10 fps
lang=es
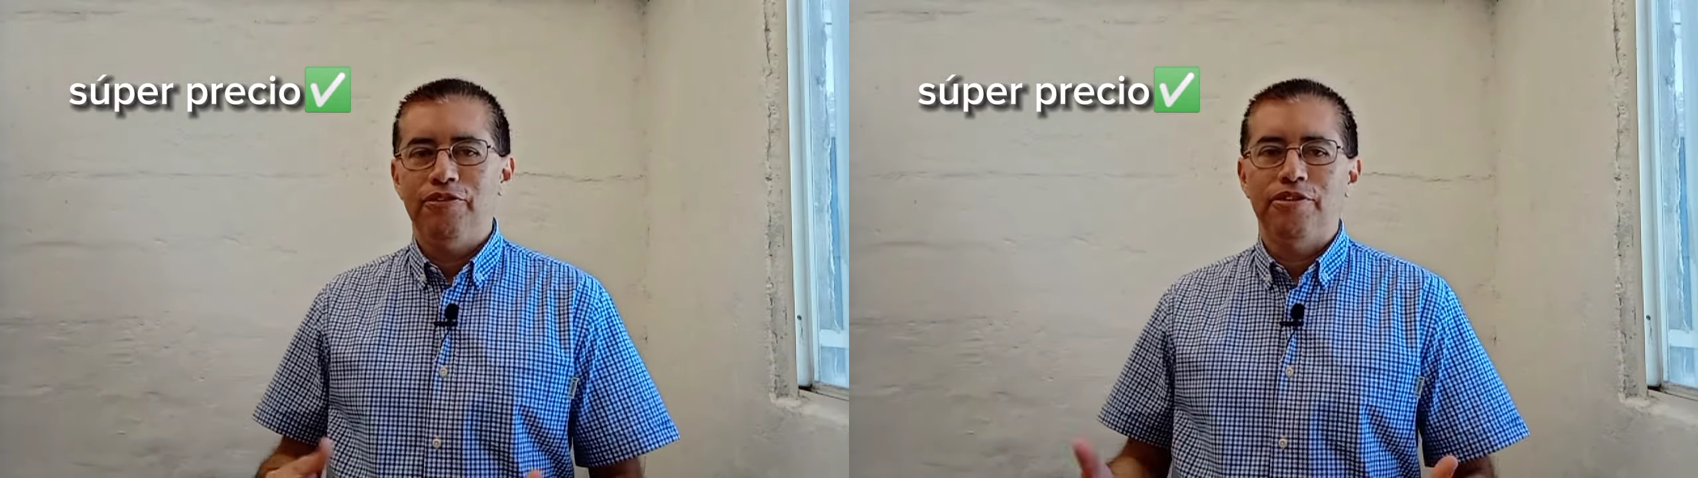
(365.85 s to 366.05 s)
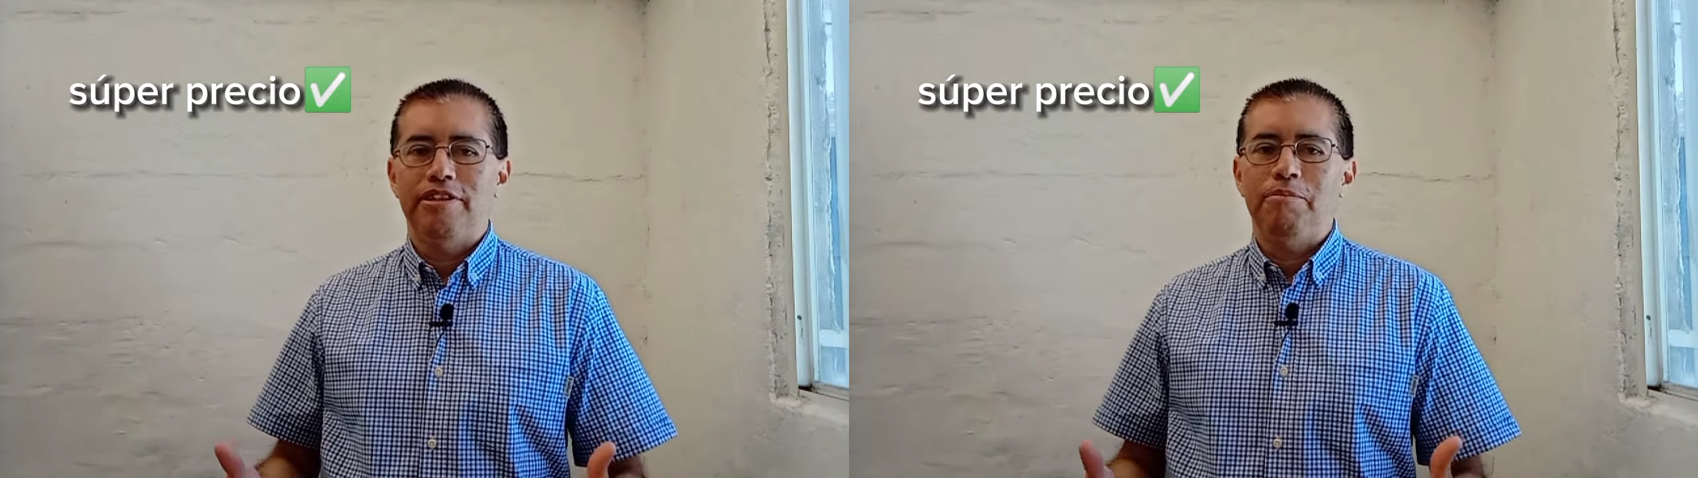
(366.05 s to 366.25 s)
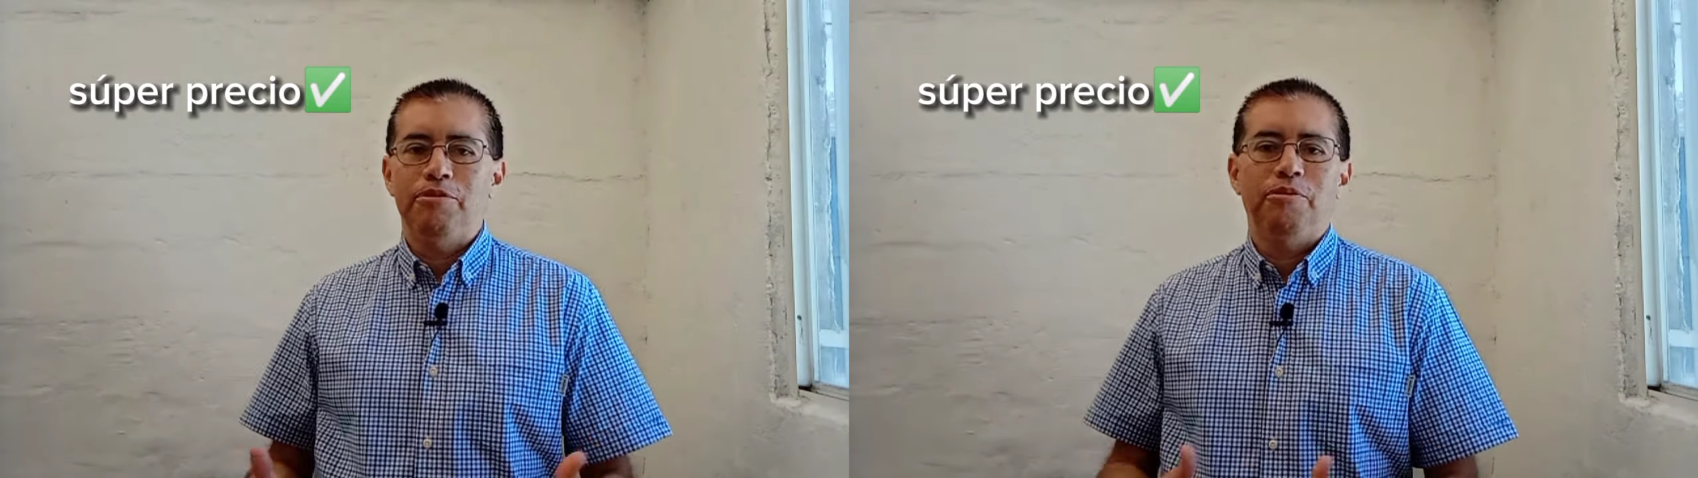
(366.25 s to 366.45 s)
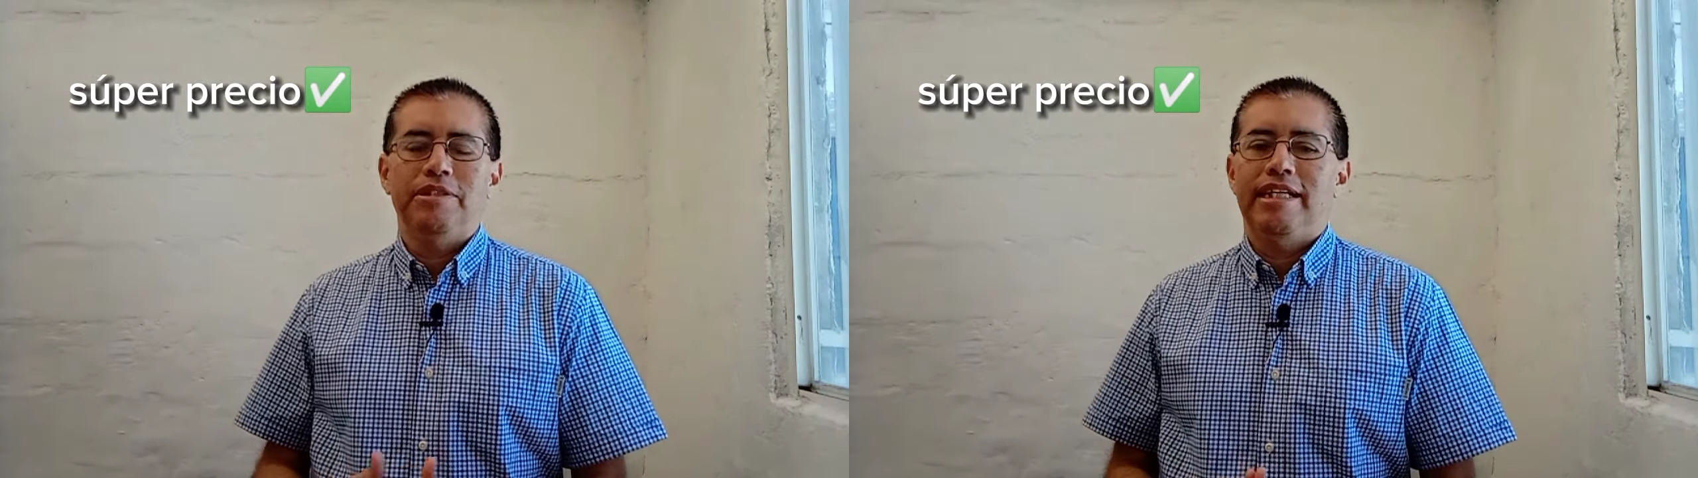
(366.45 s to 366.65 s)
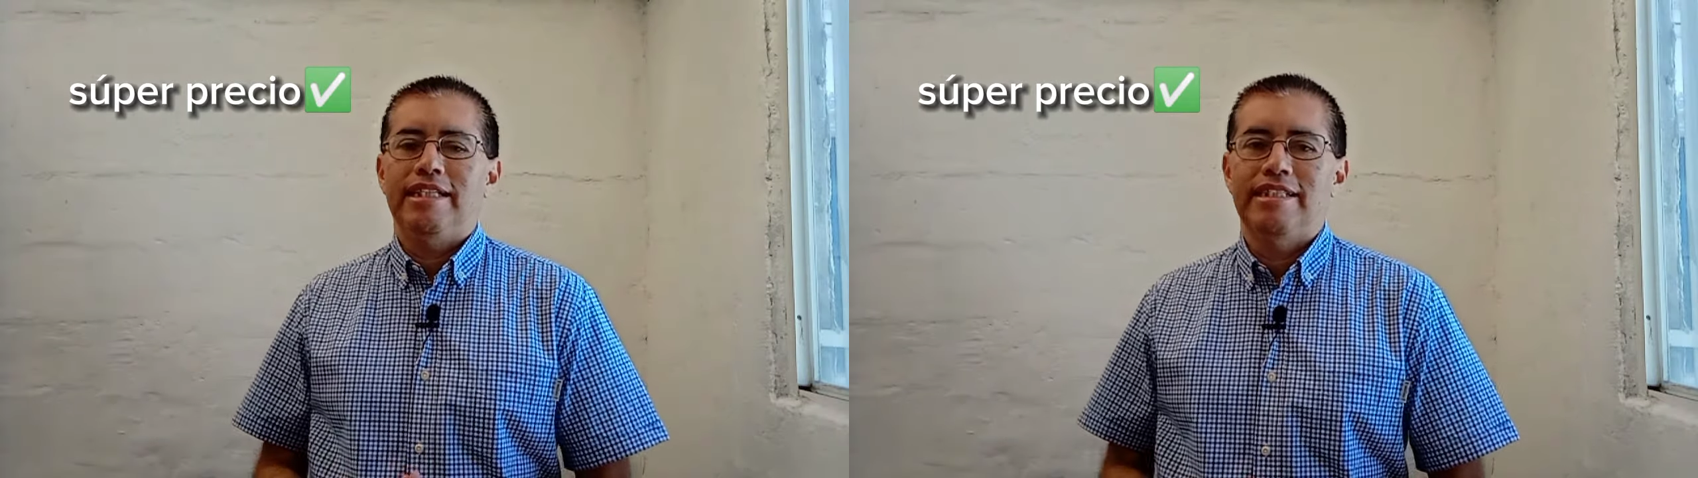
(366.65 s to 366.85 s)
frontal pues no
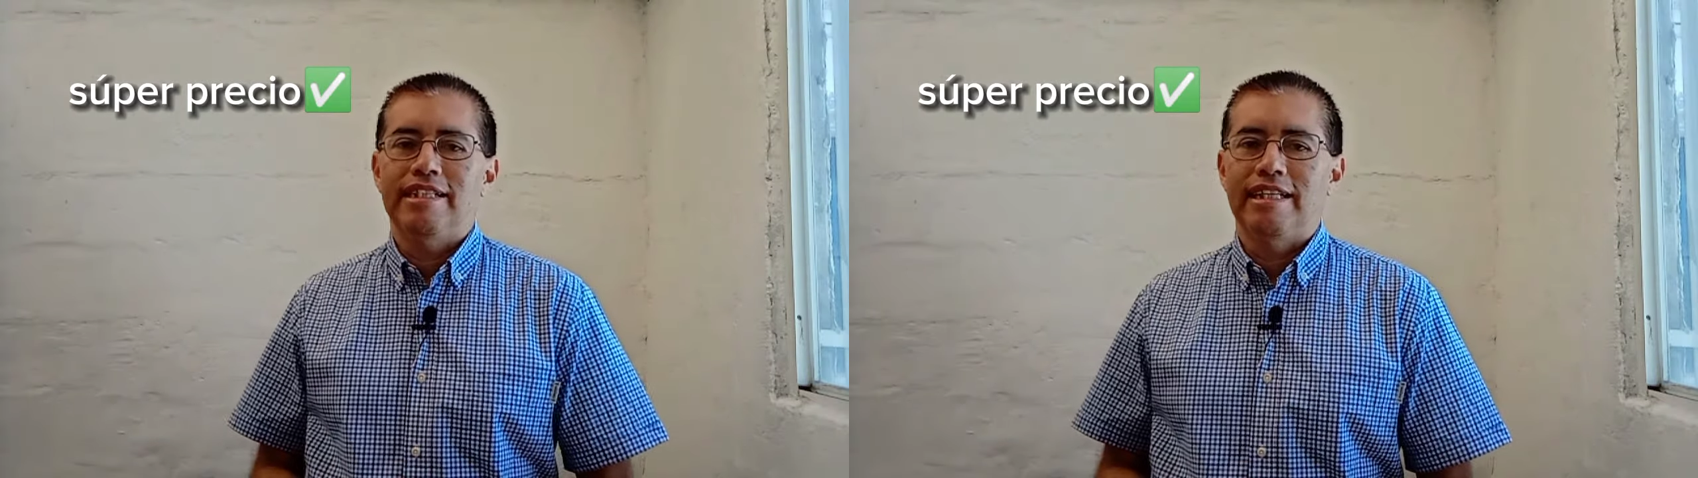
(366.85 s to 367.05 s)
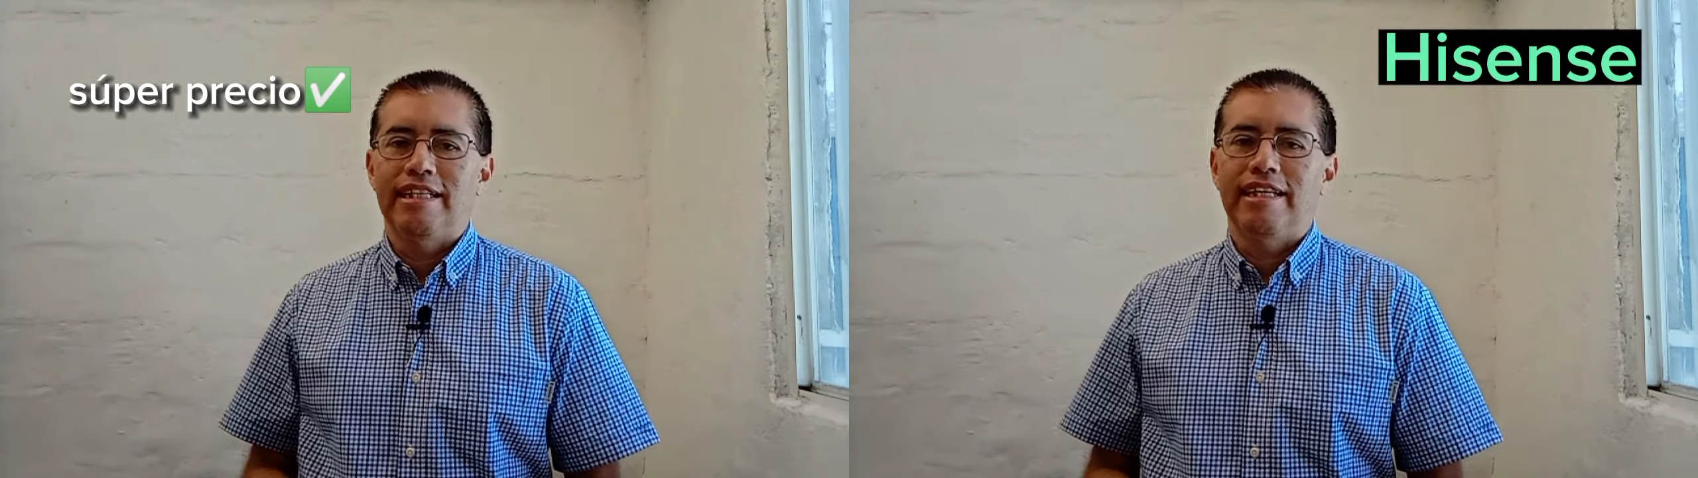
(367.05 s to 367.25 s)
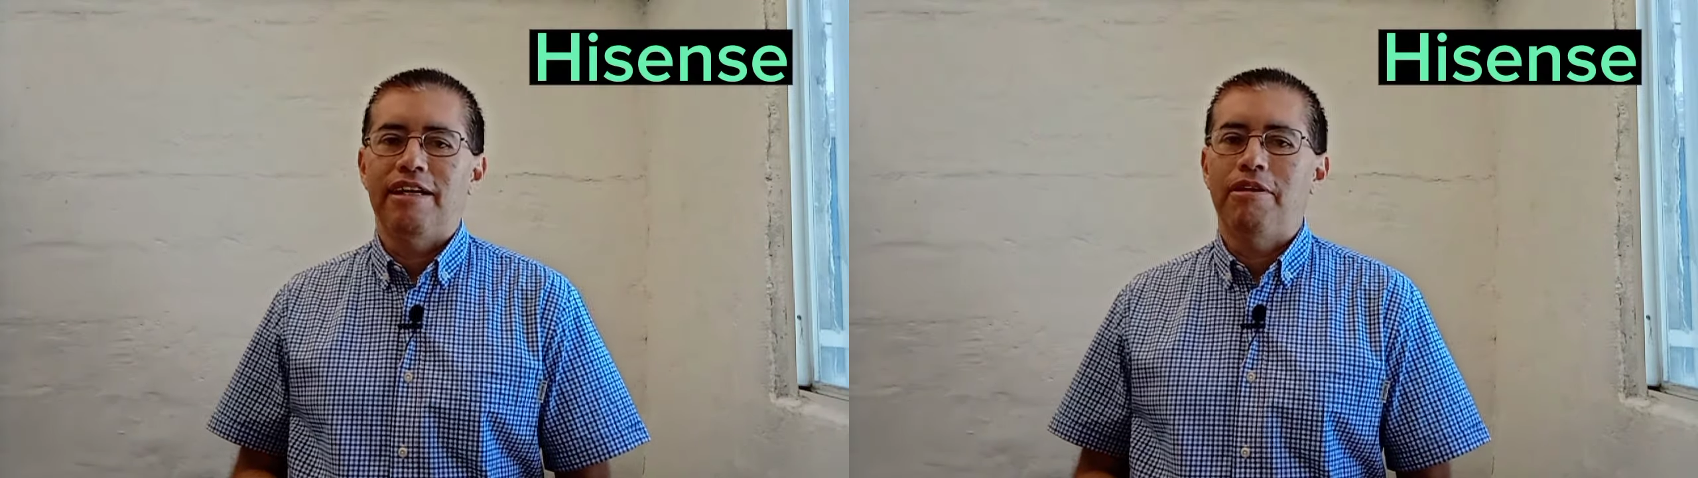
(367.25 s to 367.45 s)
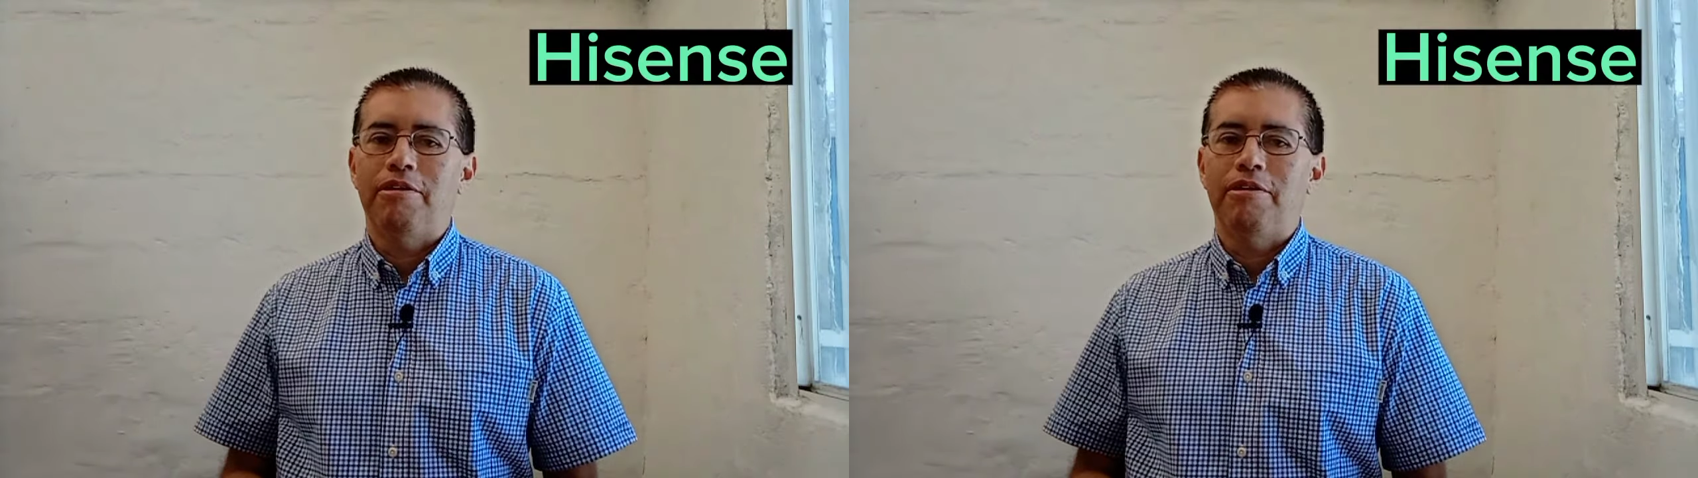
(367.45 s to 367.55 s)
vas a gastar tanta agua